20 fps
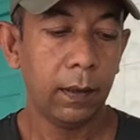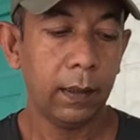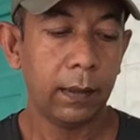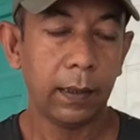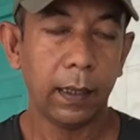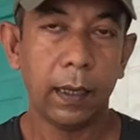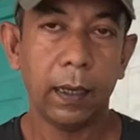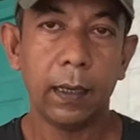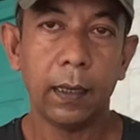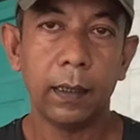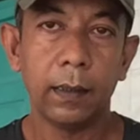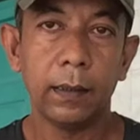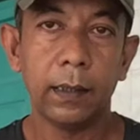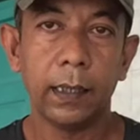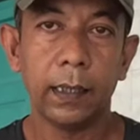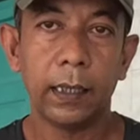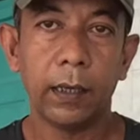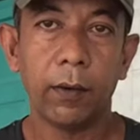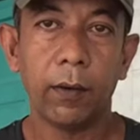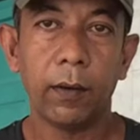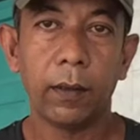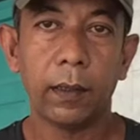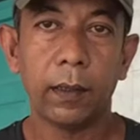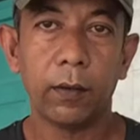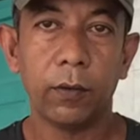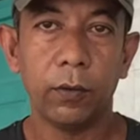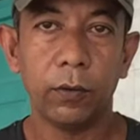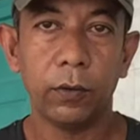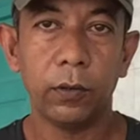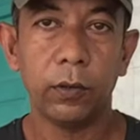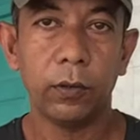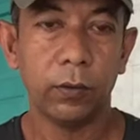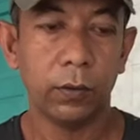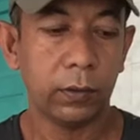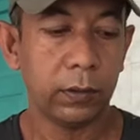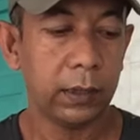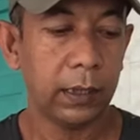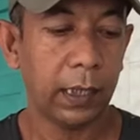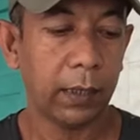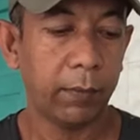এটা দেখে অনেকের ক্ষতিও
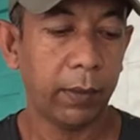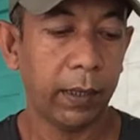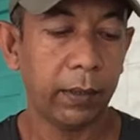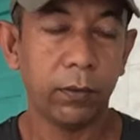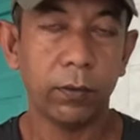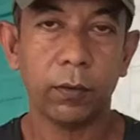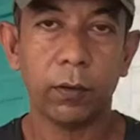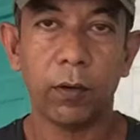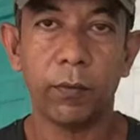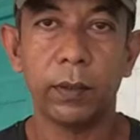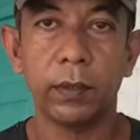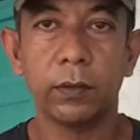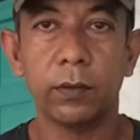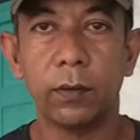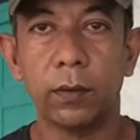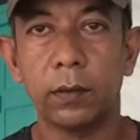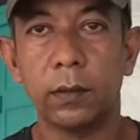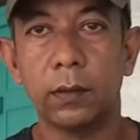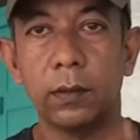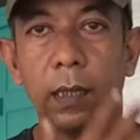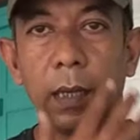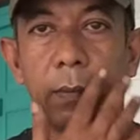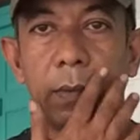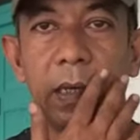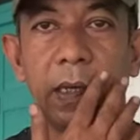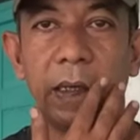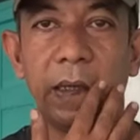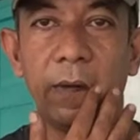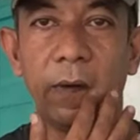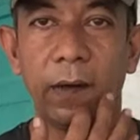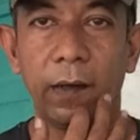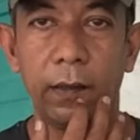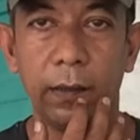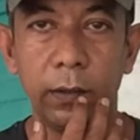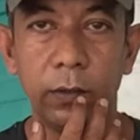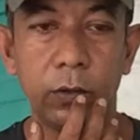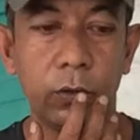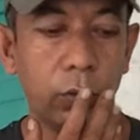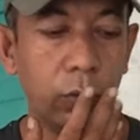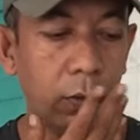হচ্ছে এক ভাই তো কমেন্টস করেছে যে আমি নাকি অনেক
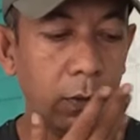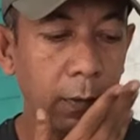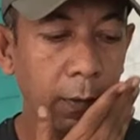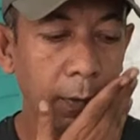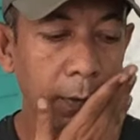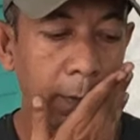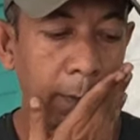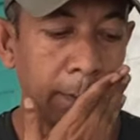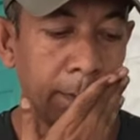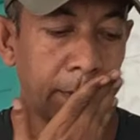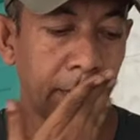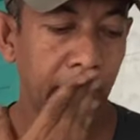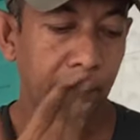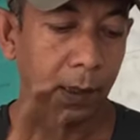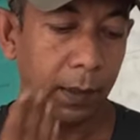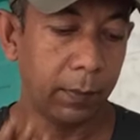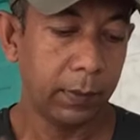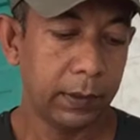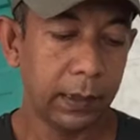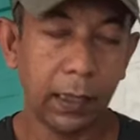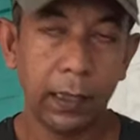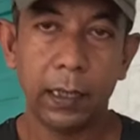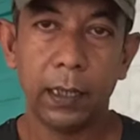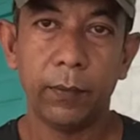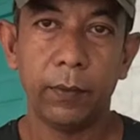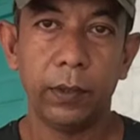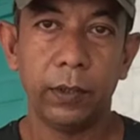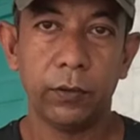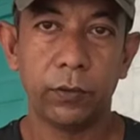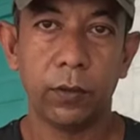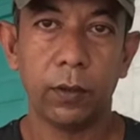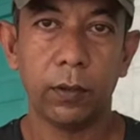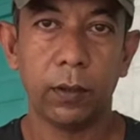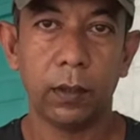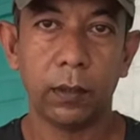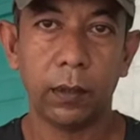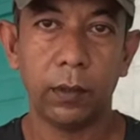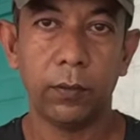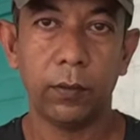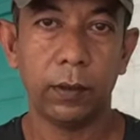নিষ্ঠুর আমি জানি না আমি
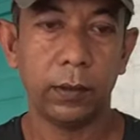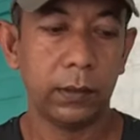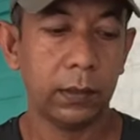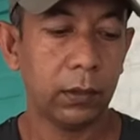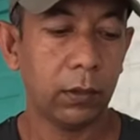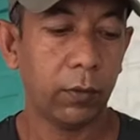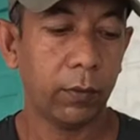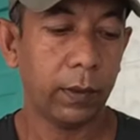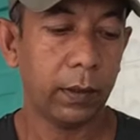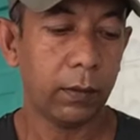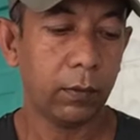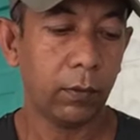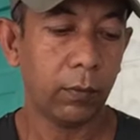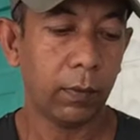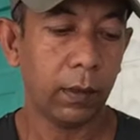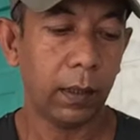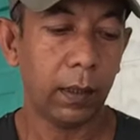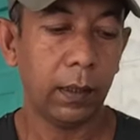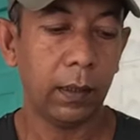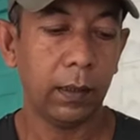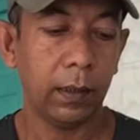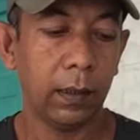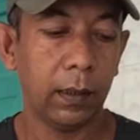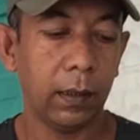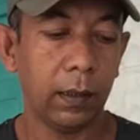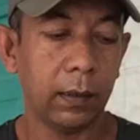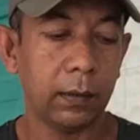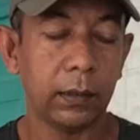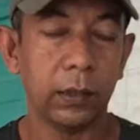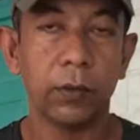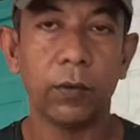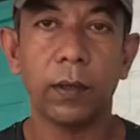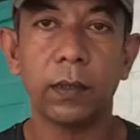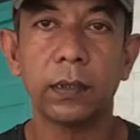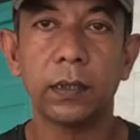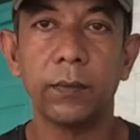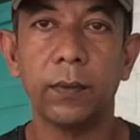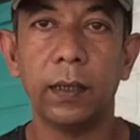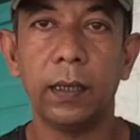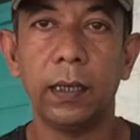নিষ্ঠুরতা কী করেছি তবে তোমরা যে
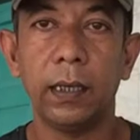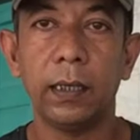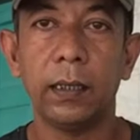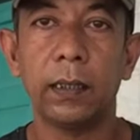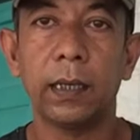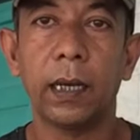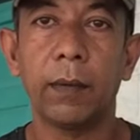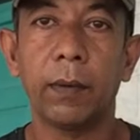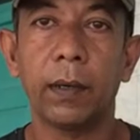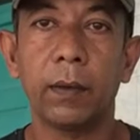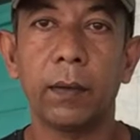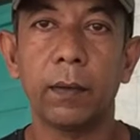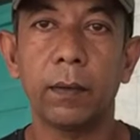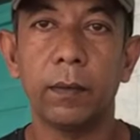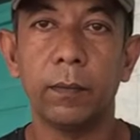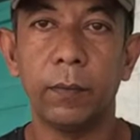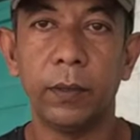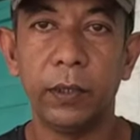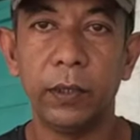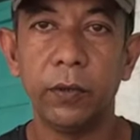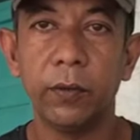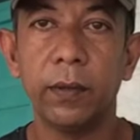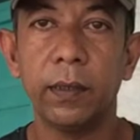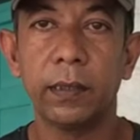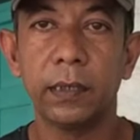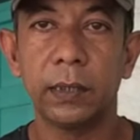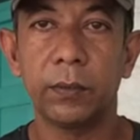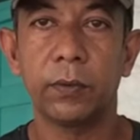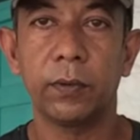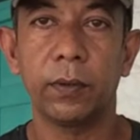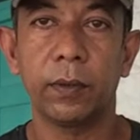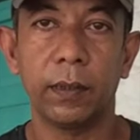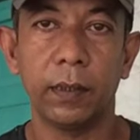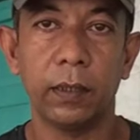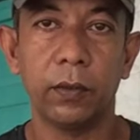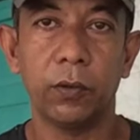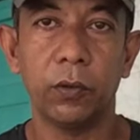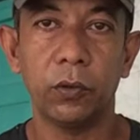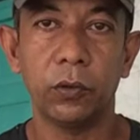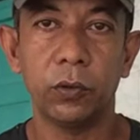হোয়াটসঅ্যাপের লিঙ্কটা আমার ভিডিওর ডেসক্রিপশনে
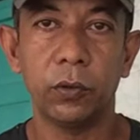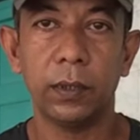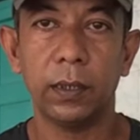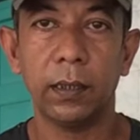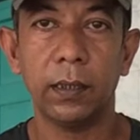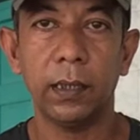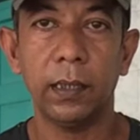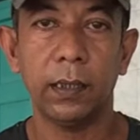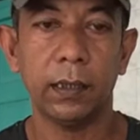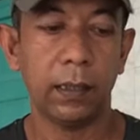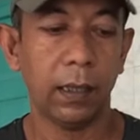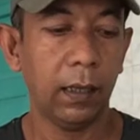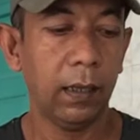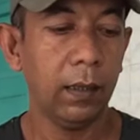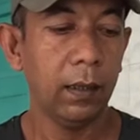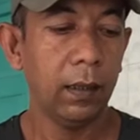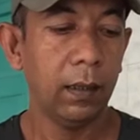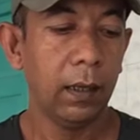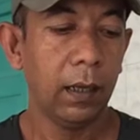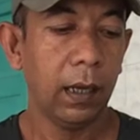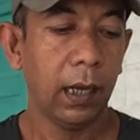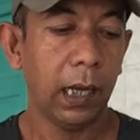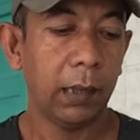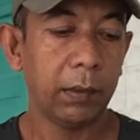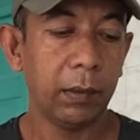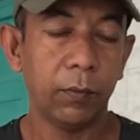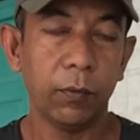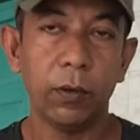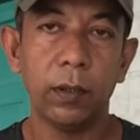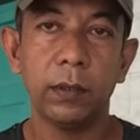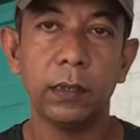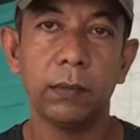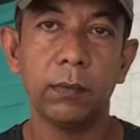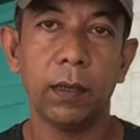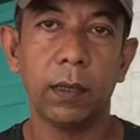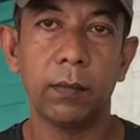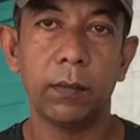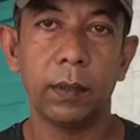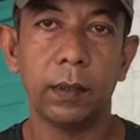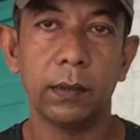গিয়ে খোঁজো এটা ঠিক না আমি বলেছি
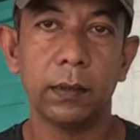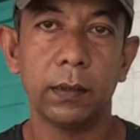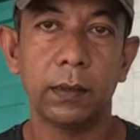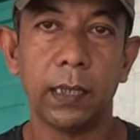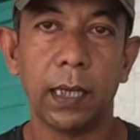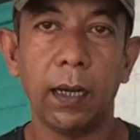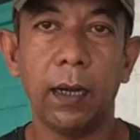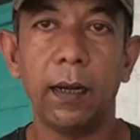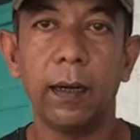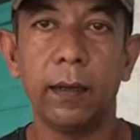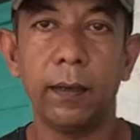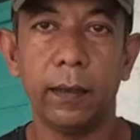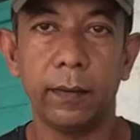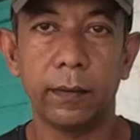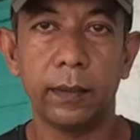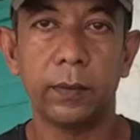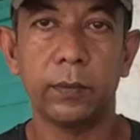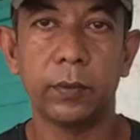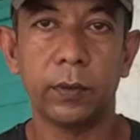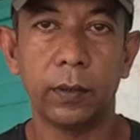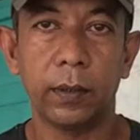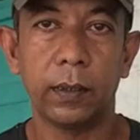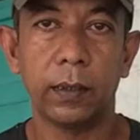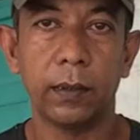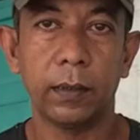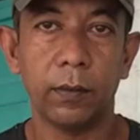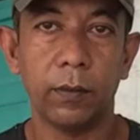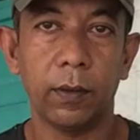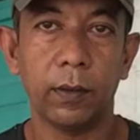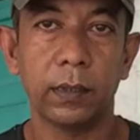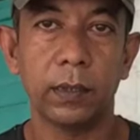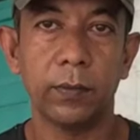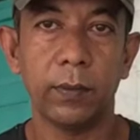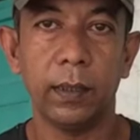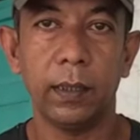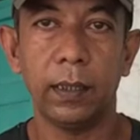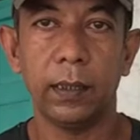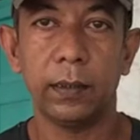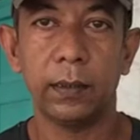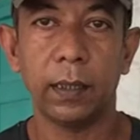বারবারই যে চ্যানেলের ডেসক্রিপশনে
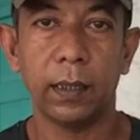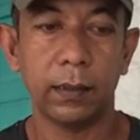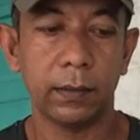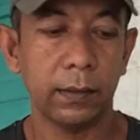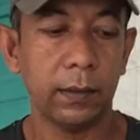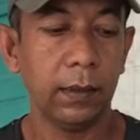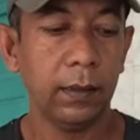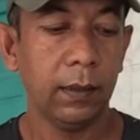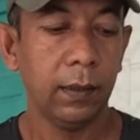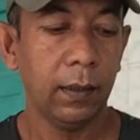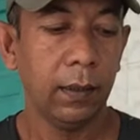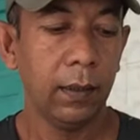হোয়াটসঅ্যাপের লিঙ্কটা আছে